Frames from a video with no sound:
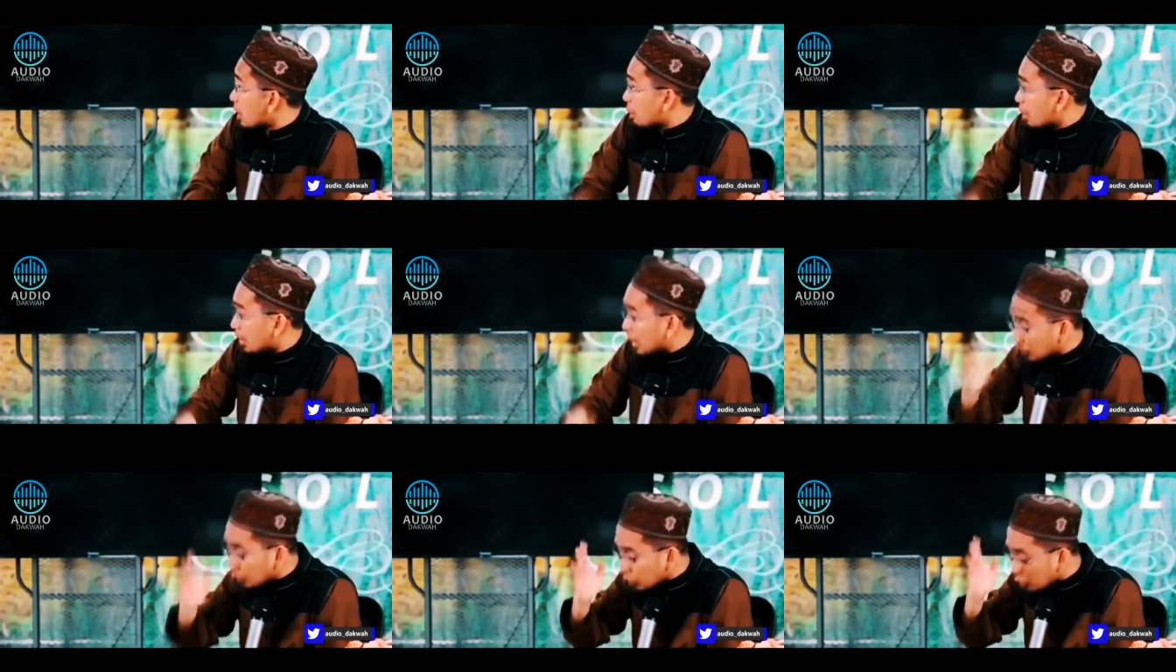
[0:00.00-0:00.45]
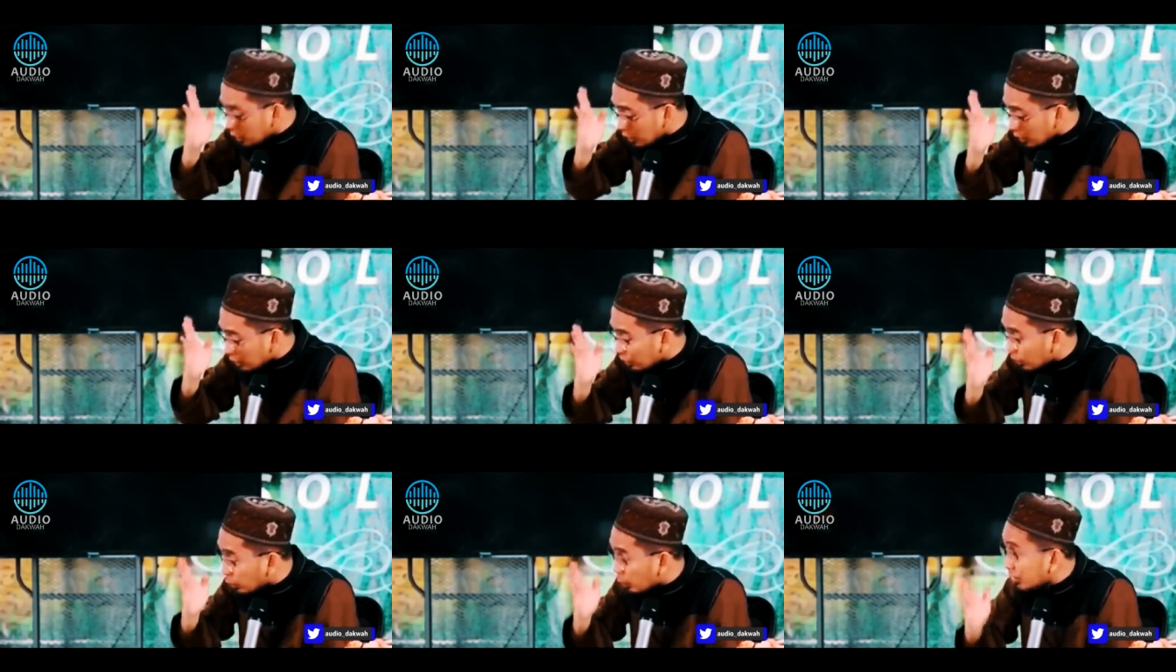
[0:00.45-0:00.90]
Begitu
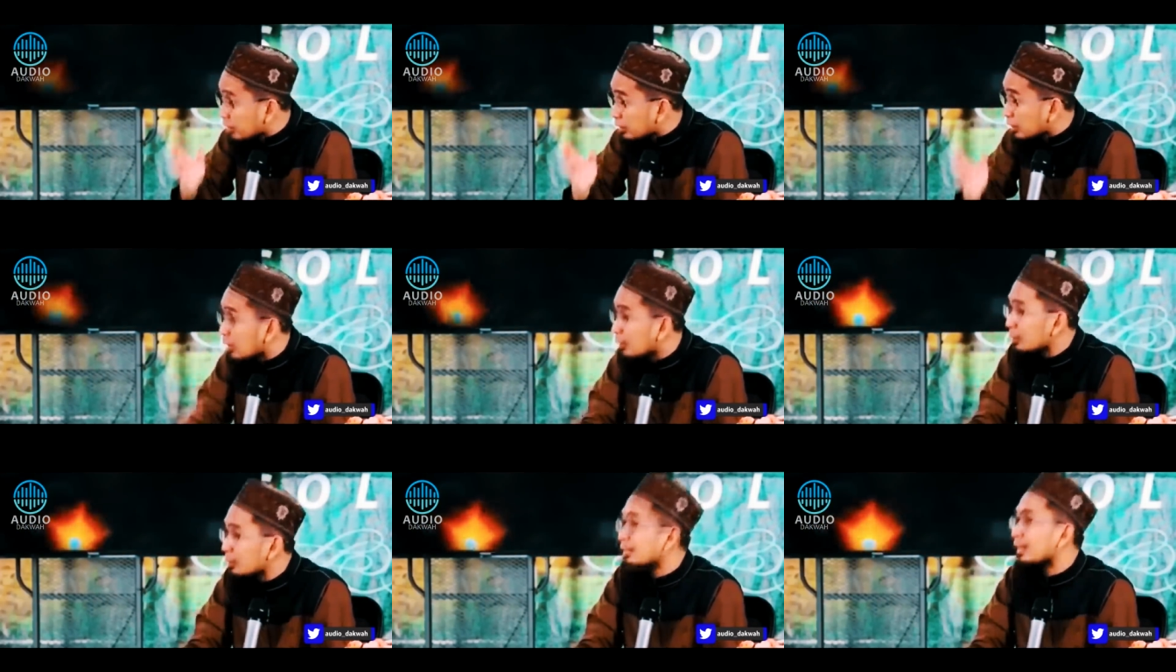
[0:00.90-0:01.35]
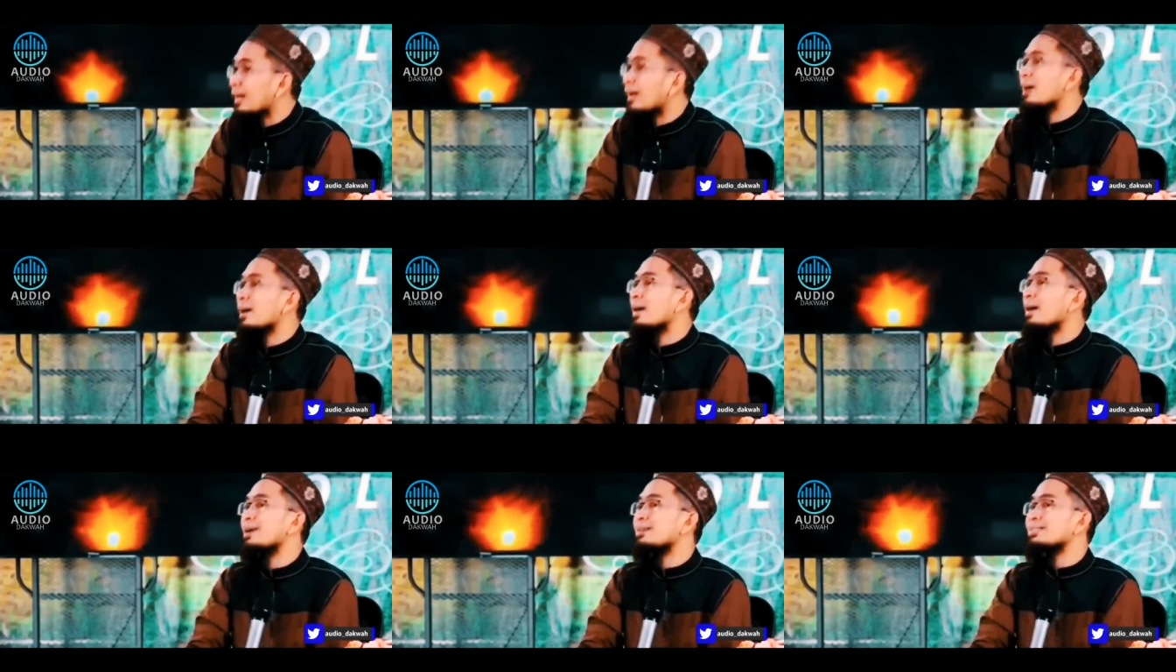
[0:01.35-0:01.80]
selesai witir,
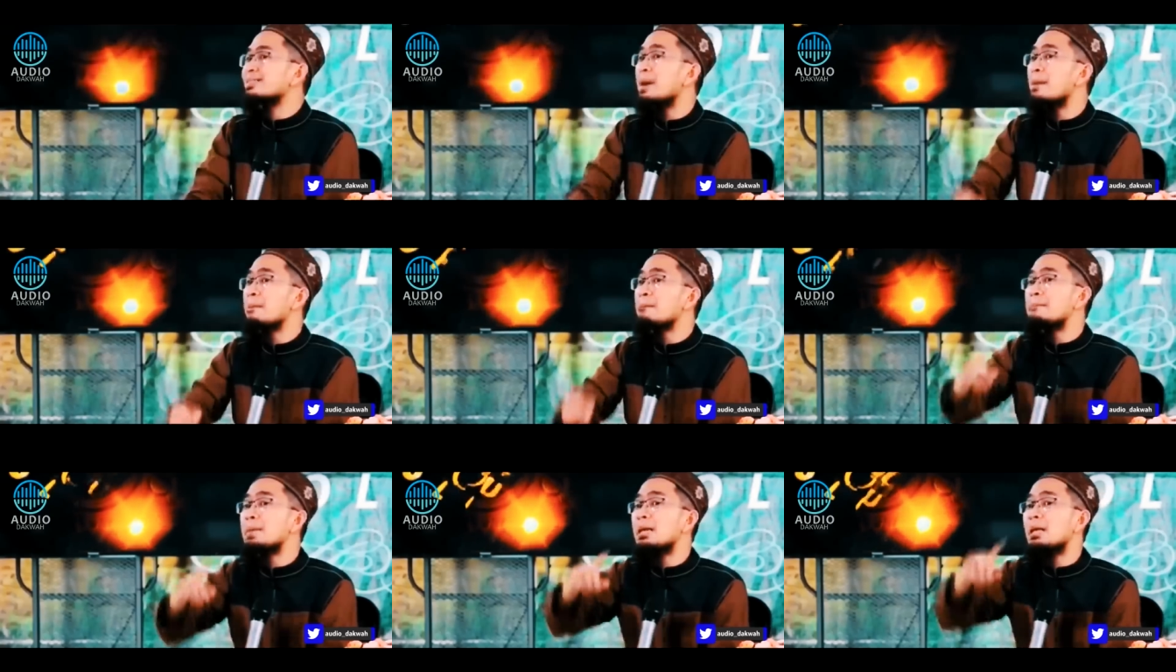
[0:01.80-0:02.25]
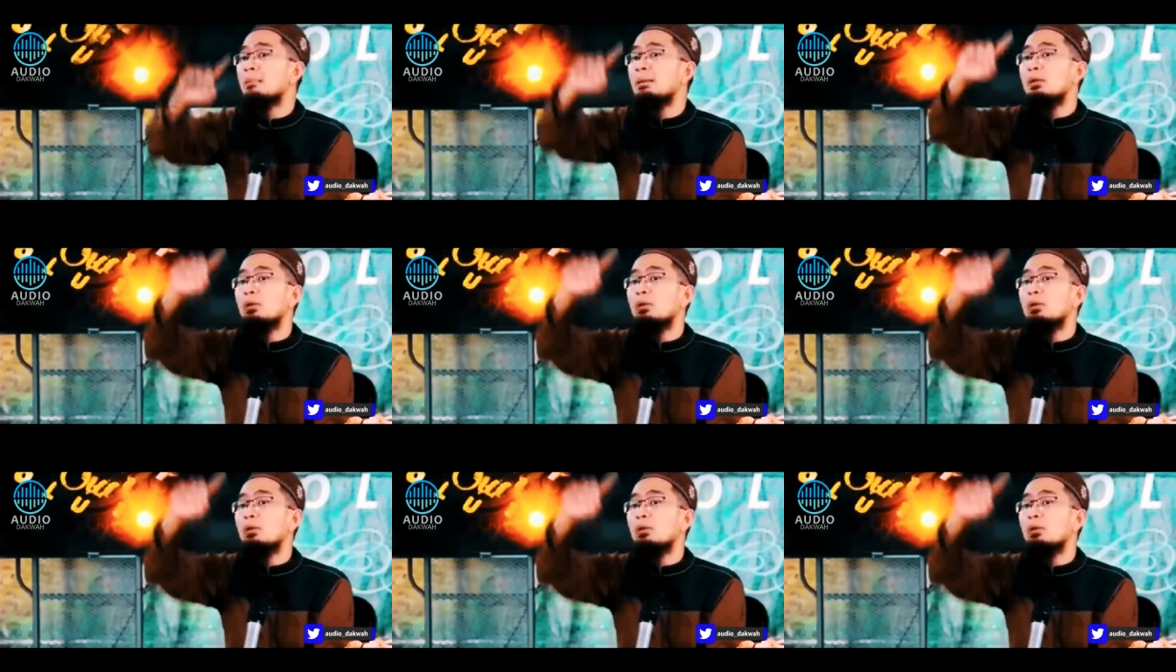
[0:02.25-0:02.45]
nah sambil